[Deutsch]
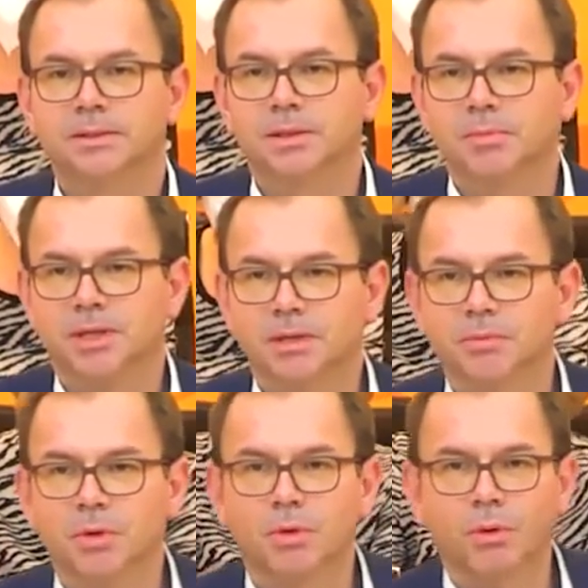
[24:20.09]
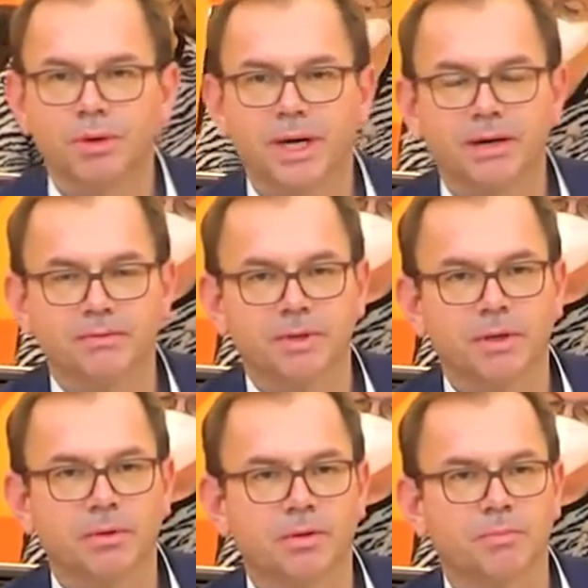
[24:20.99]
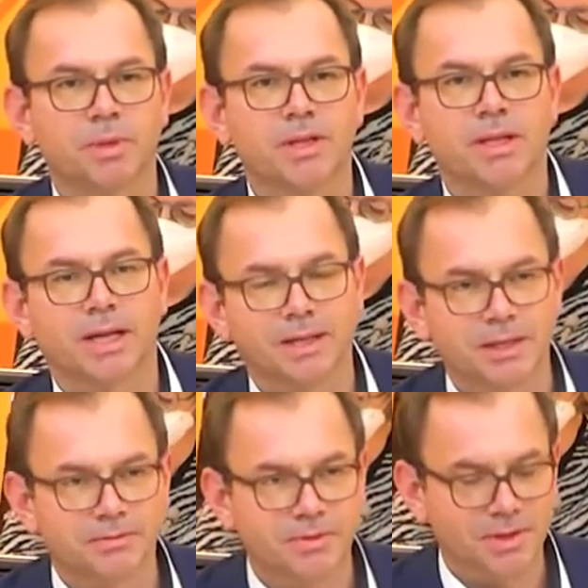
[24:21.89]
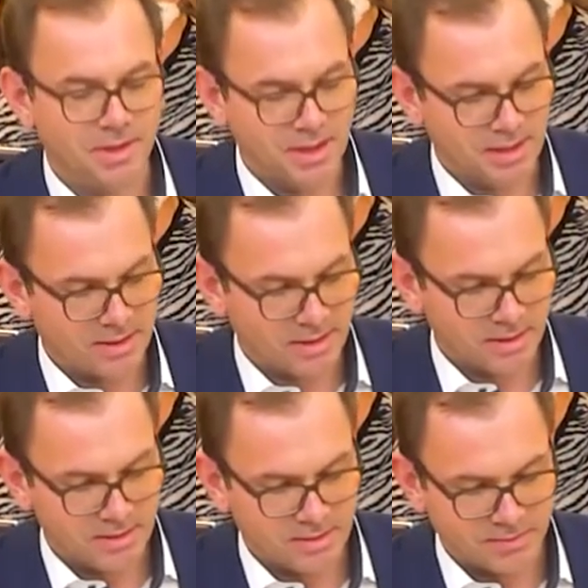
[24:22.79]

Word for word: die mit dem Coronavirus bislang infiziert sind.